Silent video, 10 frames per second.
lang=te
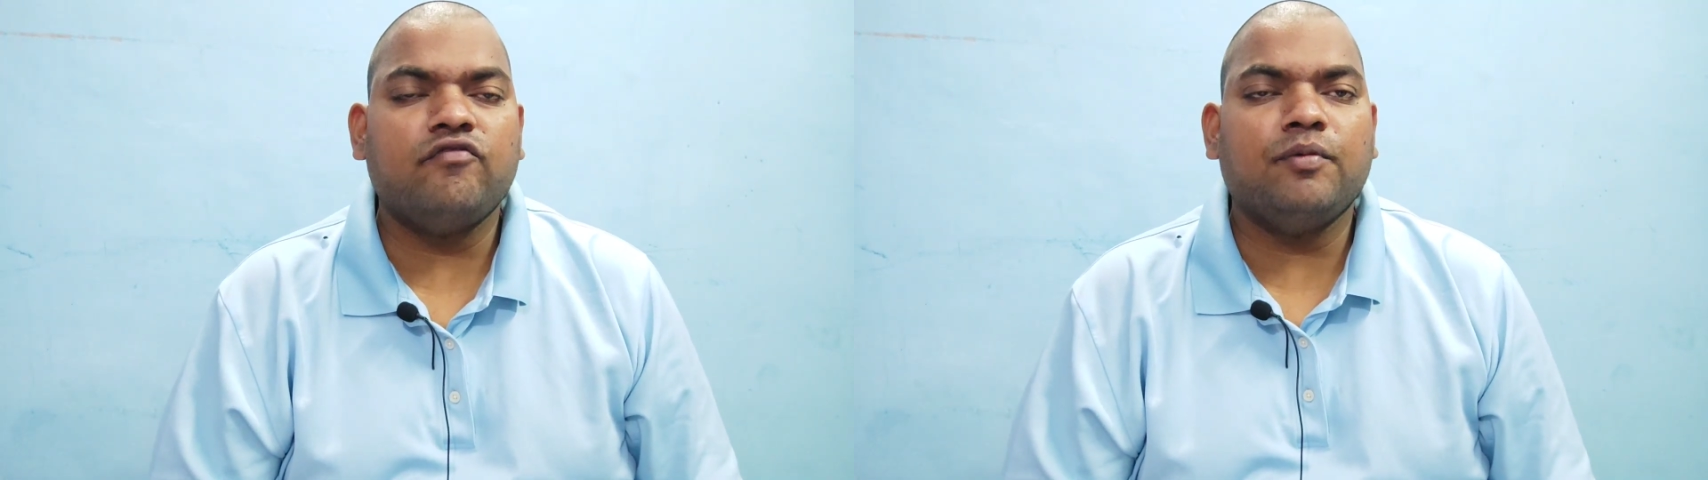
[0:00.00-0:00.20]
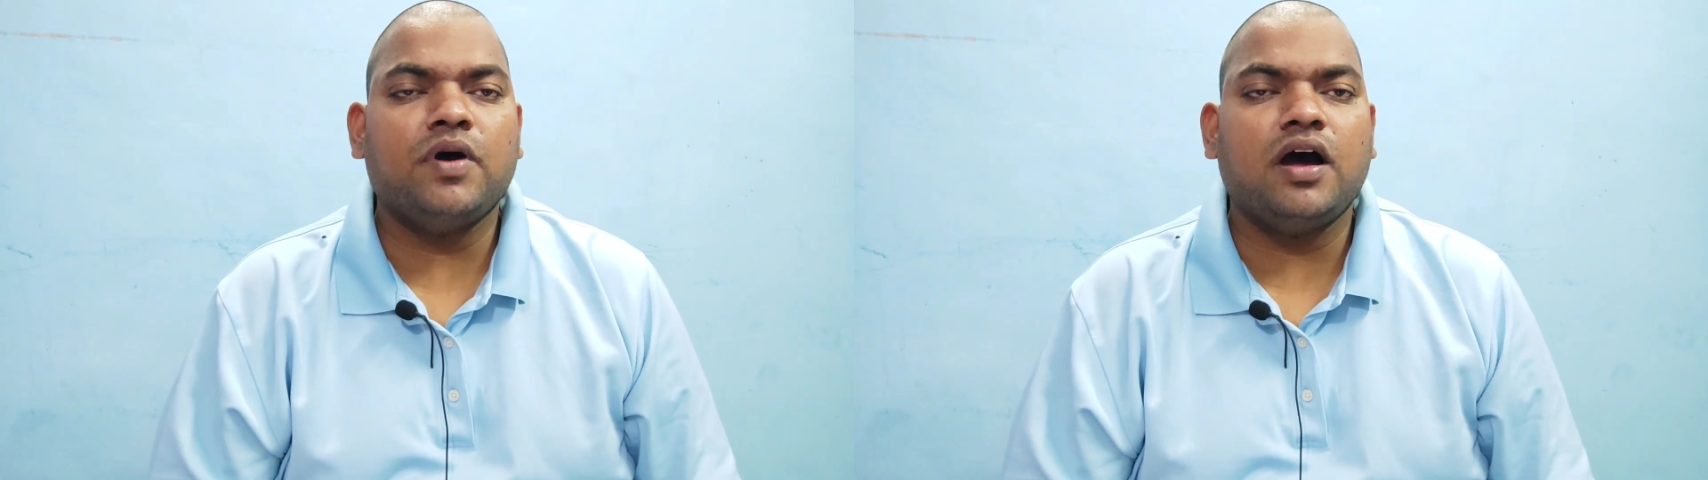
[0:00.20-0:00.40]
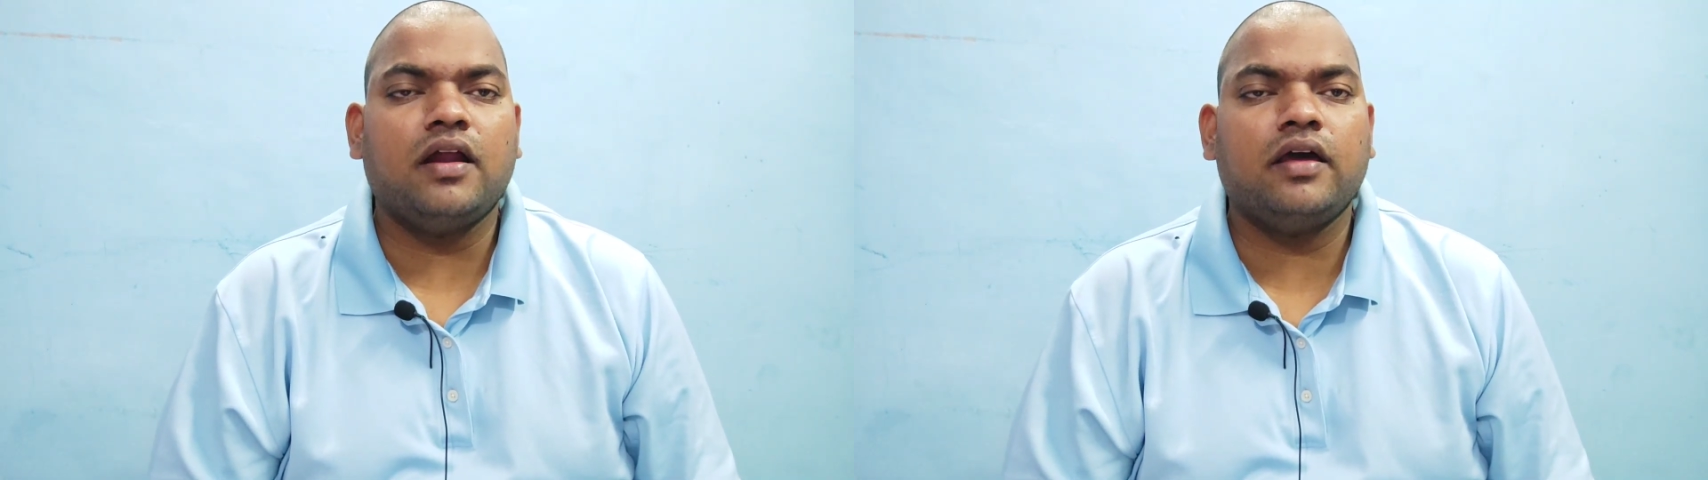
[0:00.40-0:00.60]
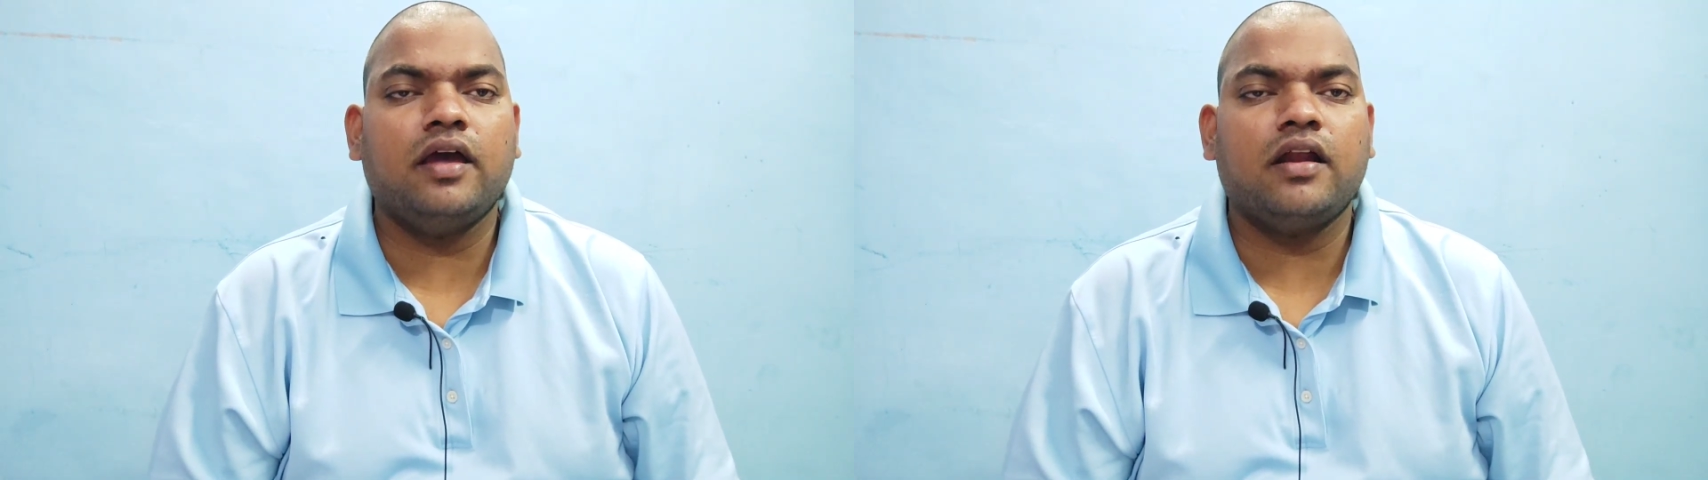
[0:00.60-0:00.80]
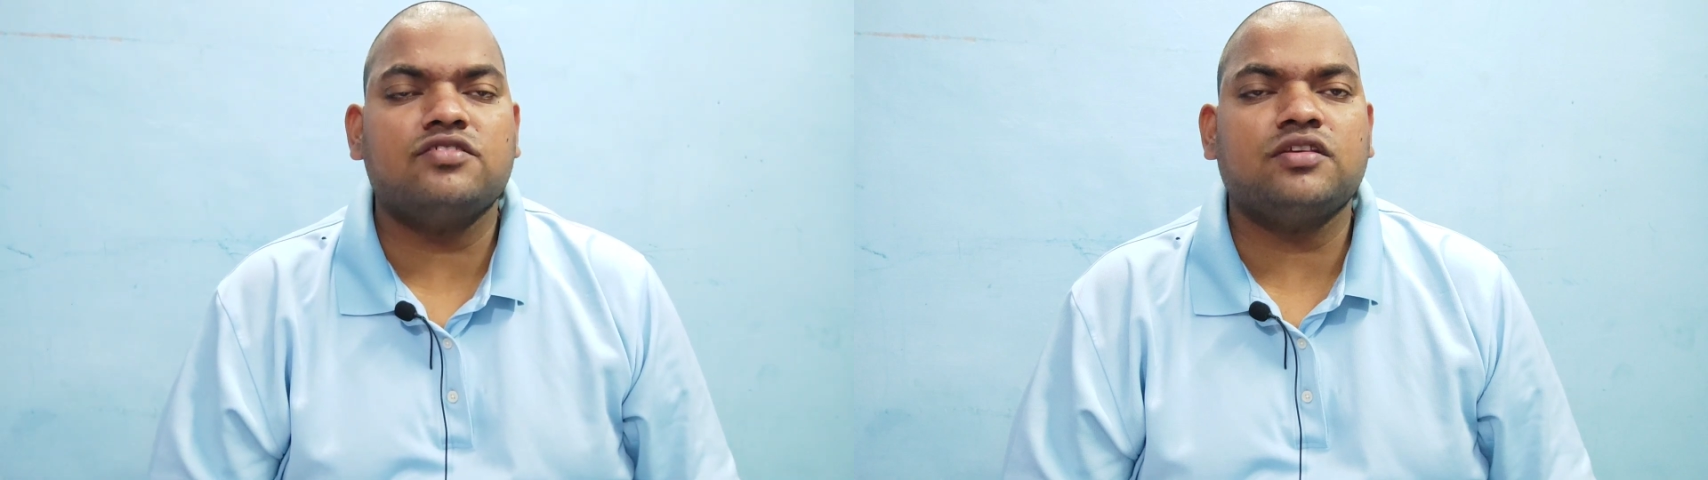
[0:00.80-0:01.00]

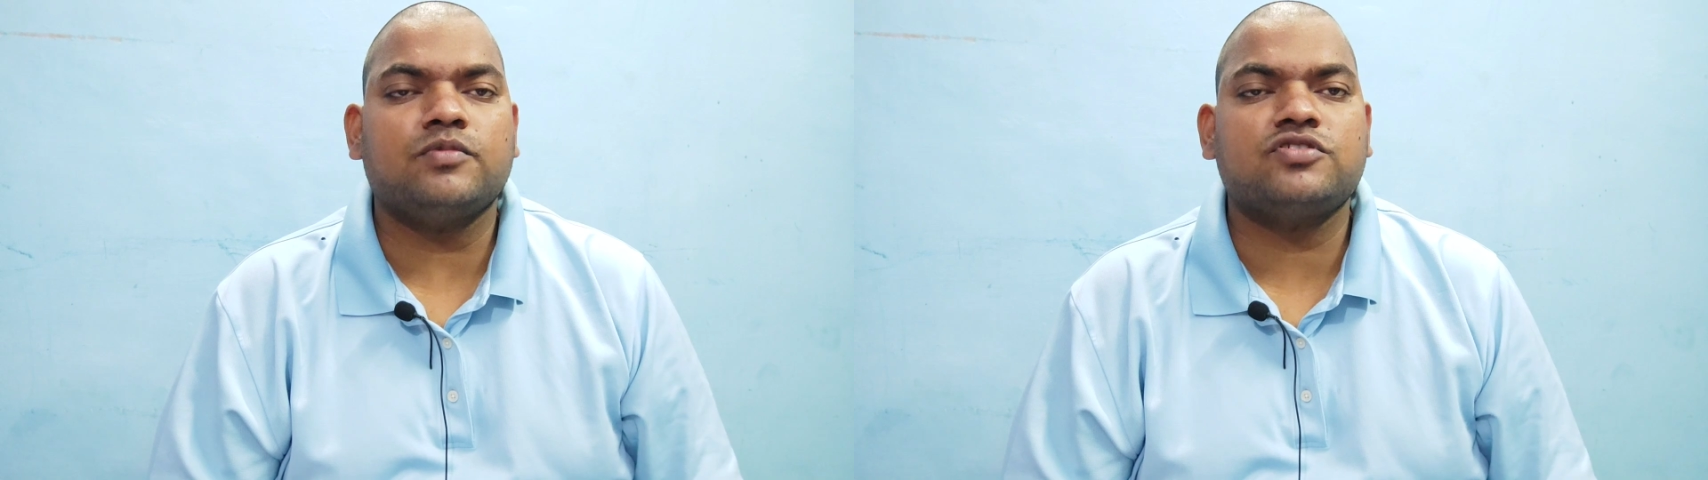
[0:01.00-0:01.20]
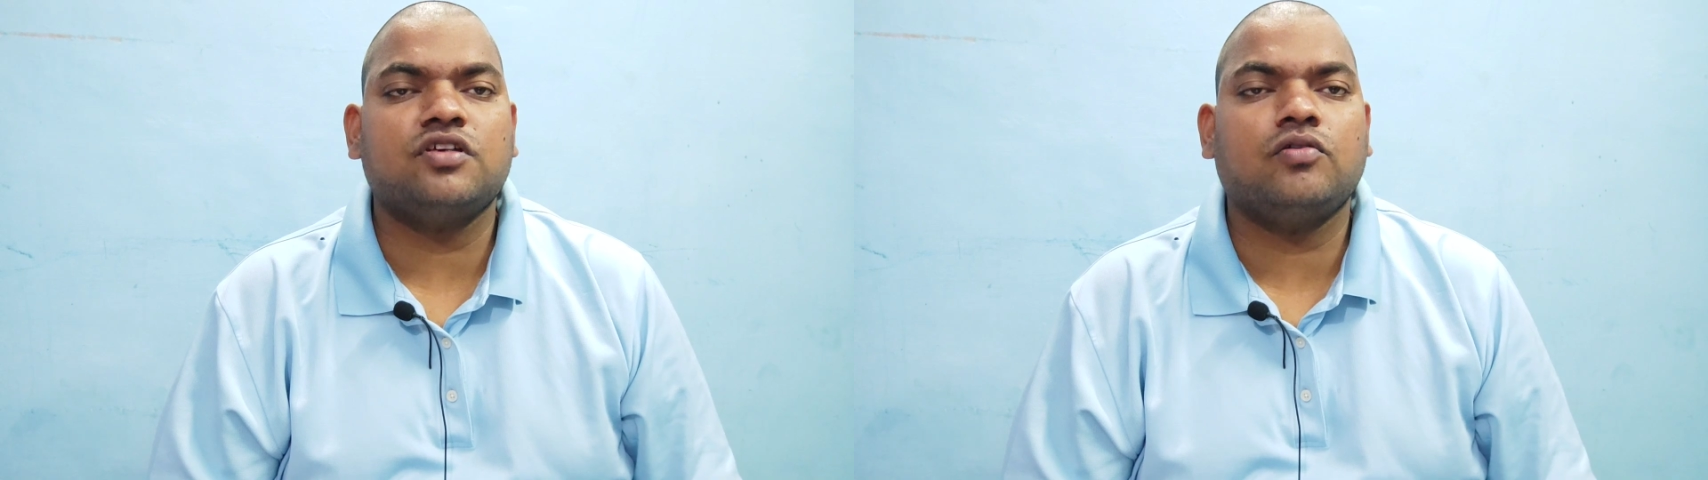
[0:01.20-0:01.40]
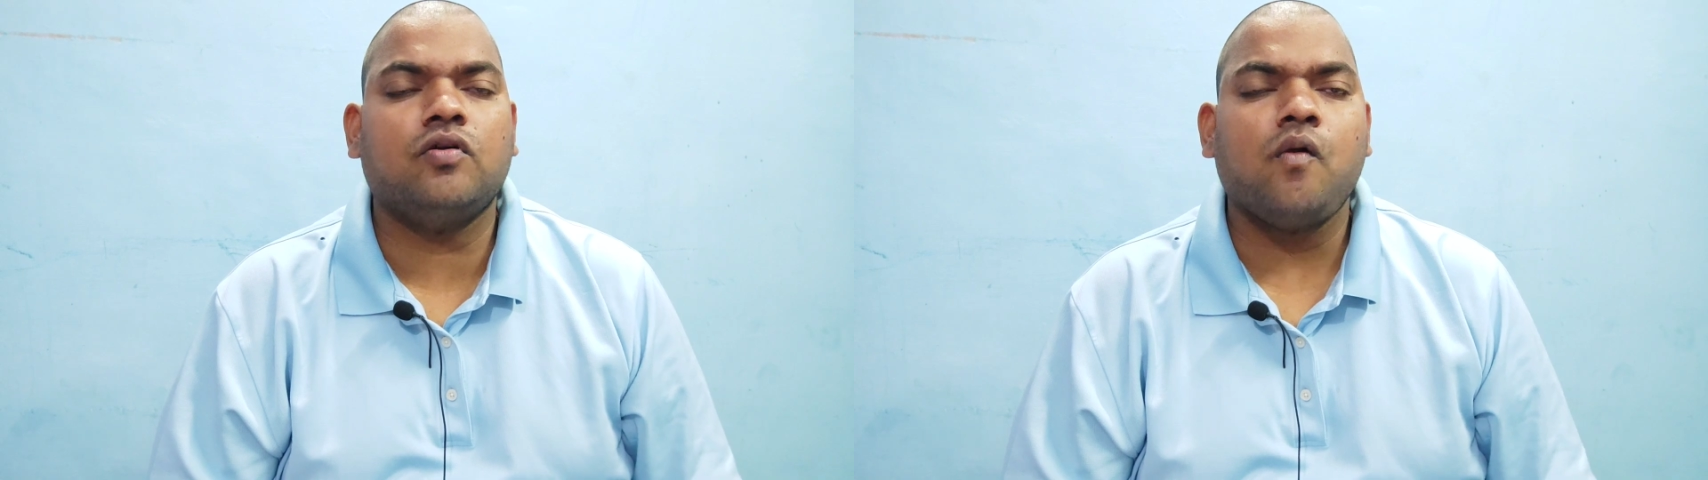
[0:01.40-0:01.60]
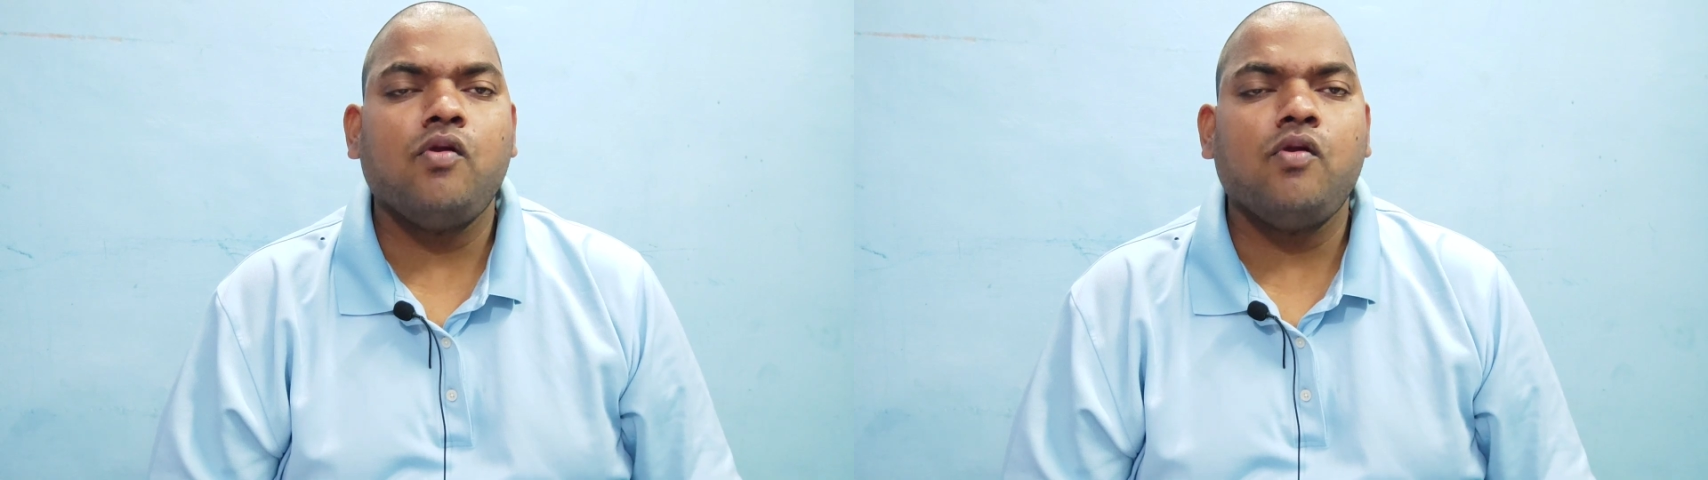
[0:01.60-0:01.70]
విమానయాన సంస్థకు